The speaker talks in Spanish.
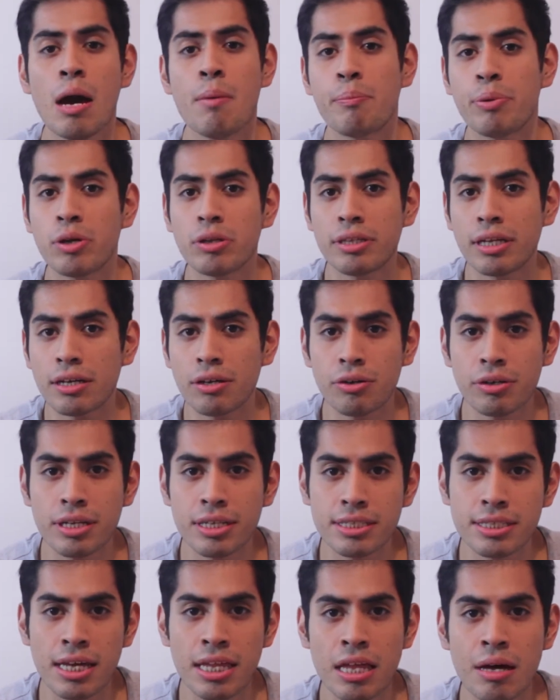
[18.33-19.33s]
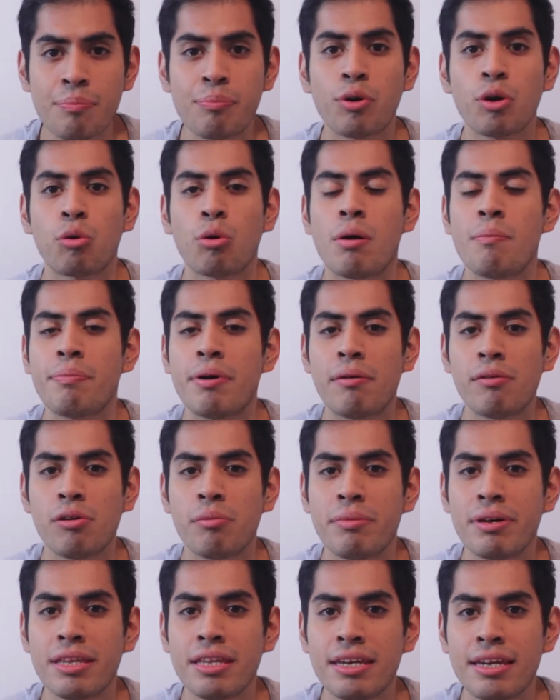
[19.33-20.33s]
protagonizada por Juan Pablo
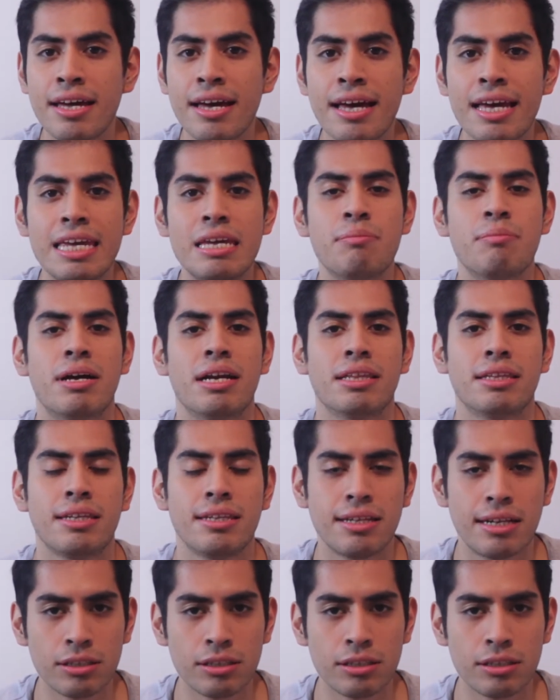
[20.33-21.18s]
Medina y Martín